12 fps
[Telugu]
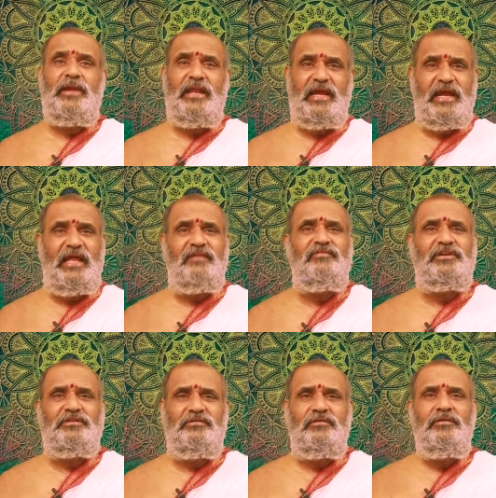అంటే
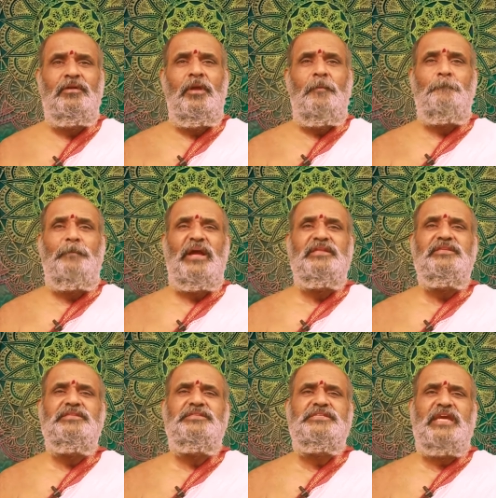కలవటం
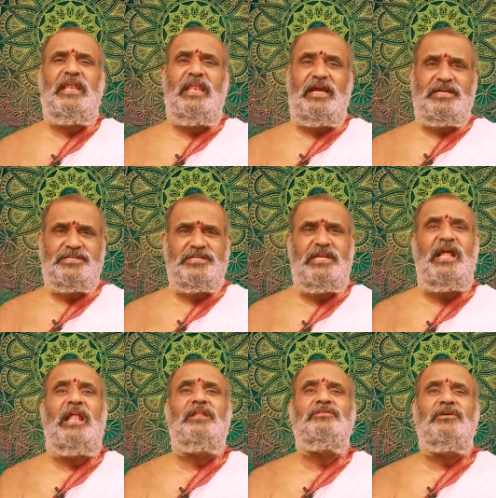మంచి
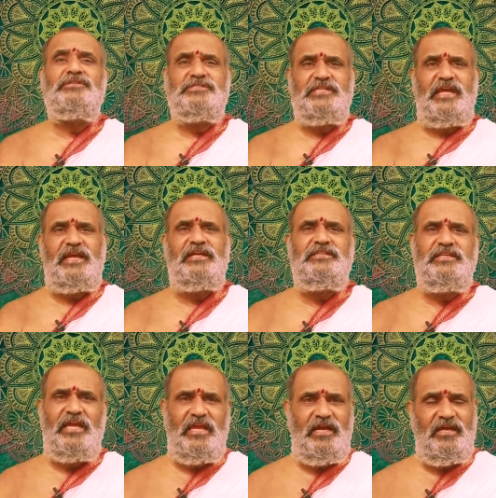లక్షణాలతో స్నేహం
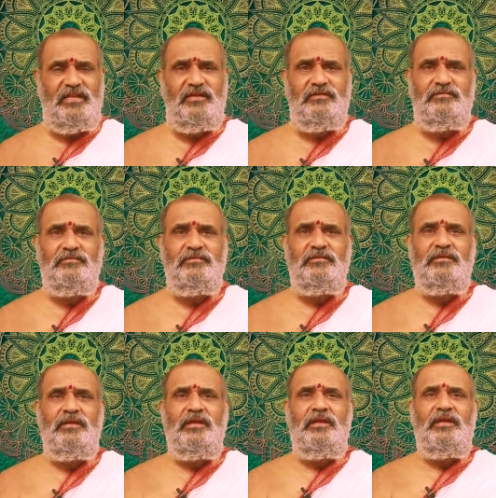చేయాలి
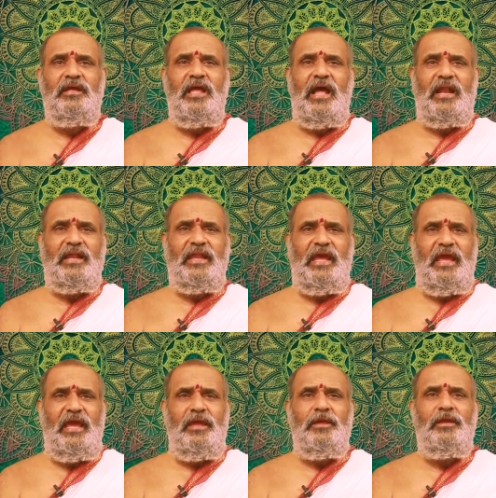అంటే
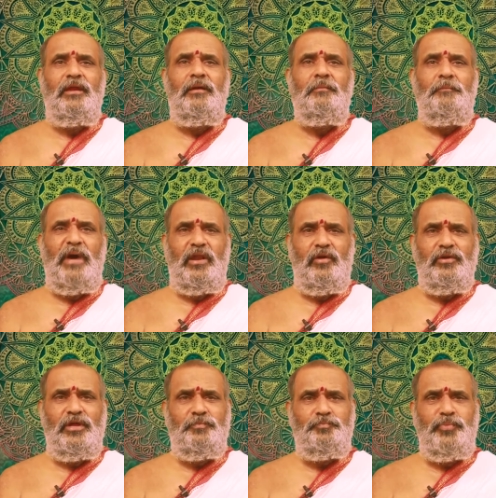మనం
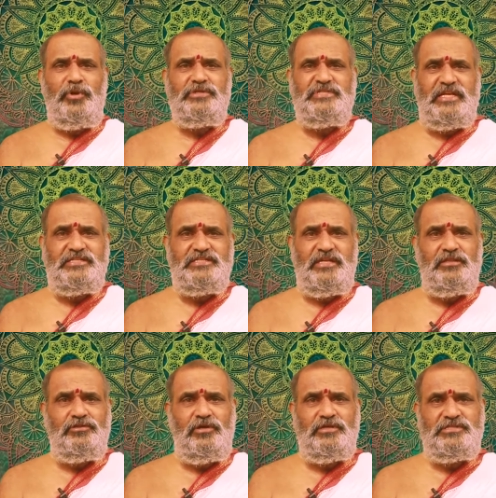ఎప్పుడు
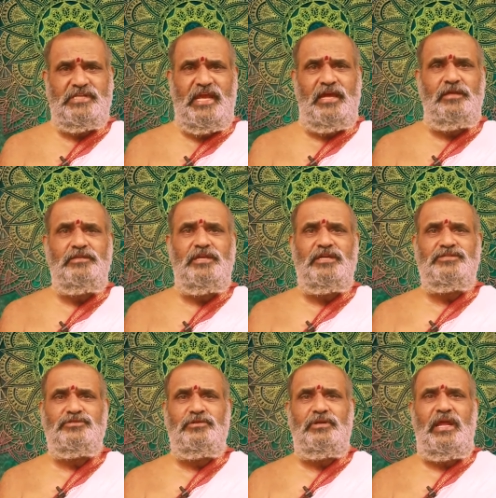సత్యంతో స్నేహం
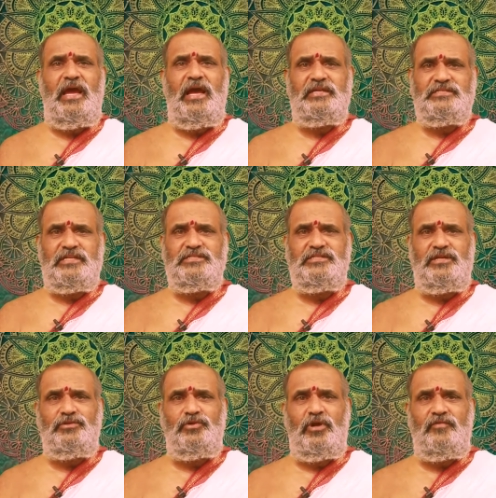చేస్తుంటే
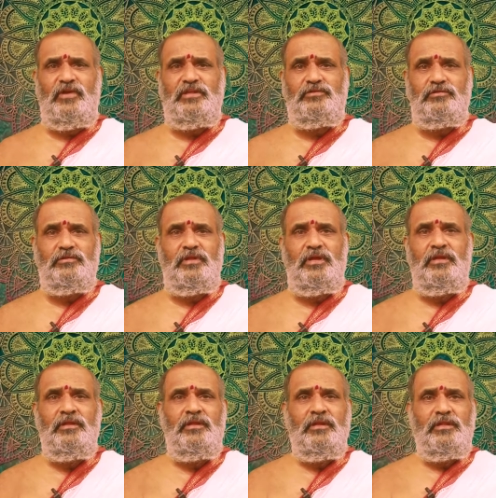అసత్యం దూరం అవుతుంది
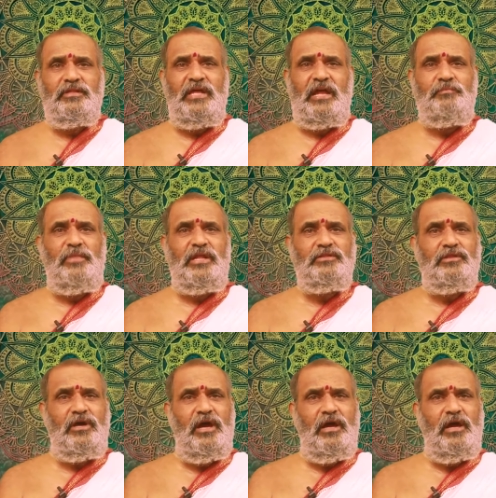ధర్మంతో